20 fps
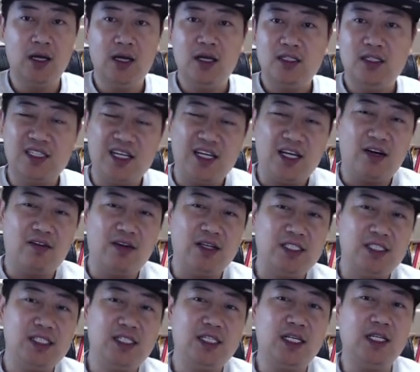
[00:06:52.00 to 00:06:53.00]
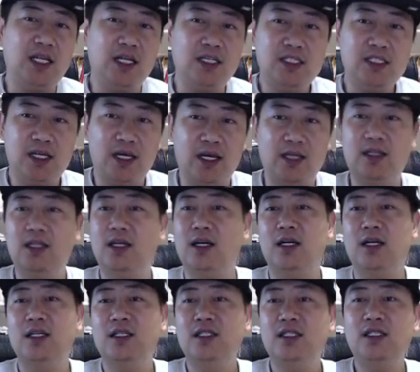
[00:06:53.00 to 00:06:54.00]
在两万七千年前
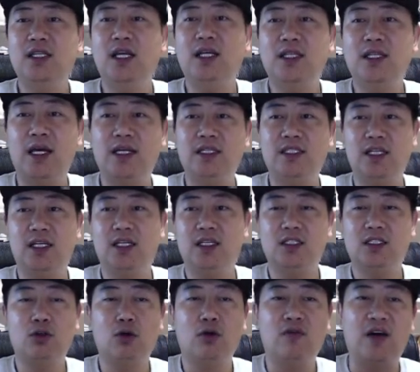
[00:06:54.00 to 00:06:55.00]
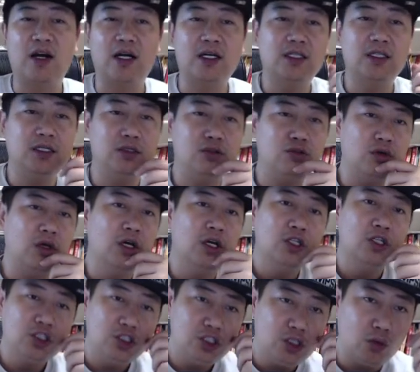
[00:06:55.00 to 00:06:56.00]
的现代捷克斯洛伐克地区
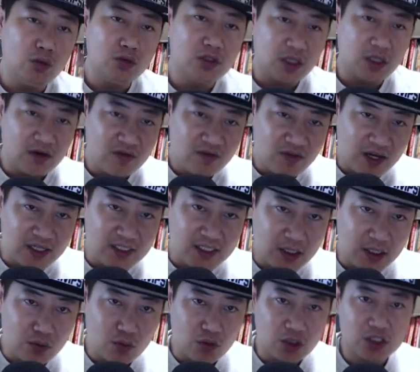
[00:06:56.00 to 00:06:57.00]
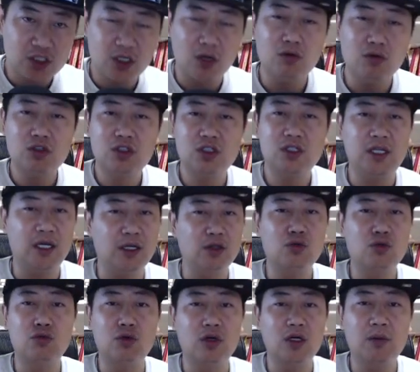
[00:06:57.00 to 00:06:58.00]
就曾发现过烧制粘
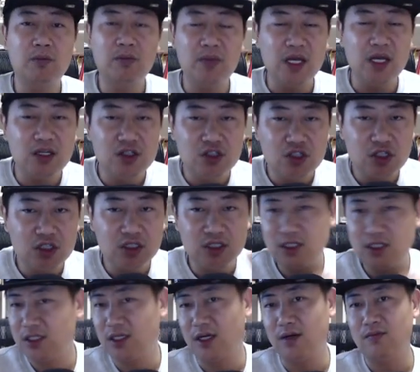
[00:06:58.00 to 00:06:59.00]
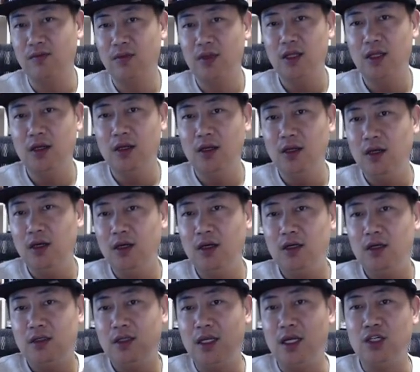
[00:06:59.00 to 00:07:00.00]
土和编织的迹象，
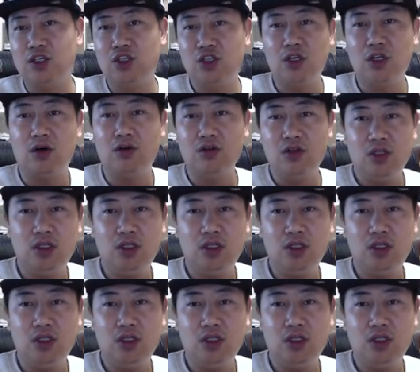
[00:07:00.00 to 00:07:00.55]
但直到